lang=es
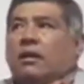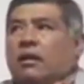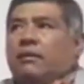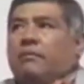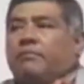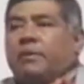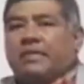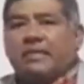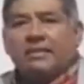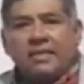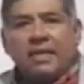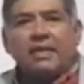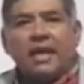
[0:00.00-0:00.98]

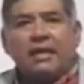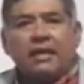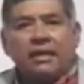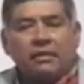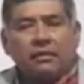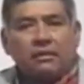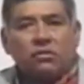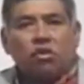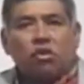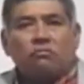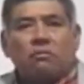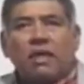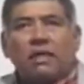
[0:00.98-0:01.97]
presencia de aire
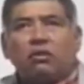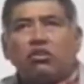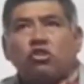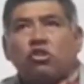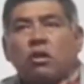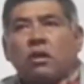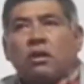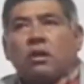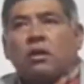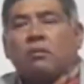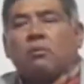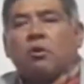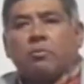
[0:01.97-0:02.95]
son menos
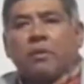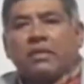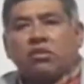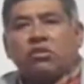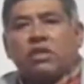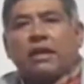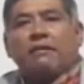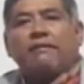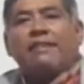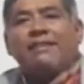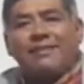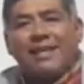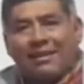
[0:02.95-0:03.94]
propensos a
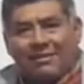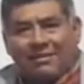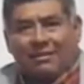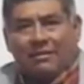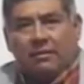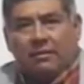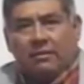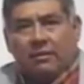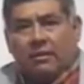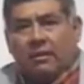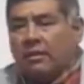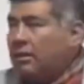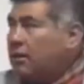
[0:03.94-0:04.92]
reventarse,
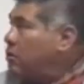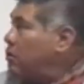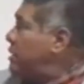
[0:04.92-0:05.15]
cosa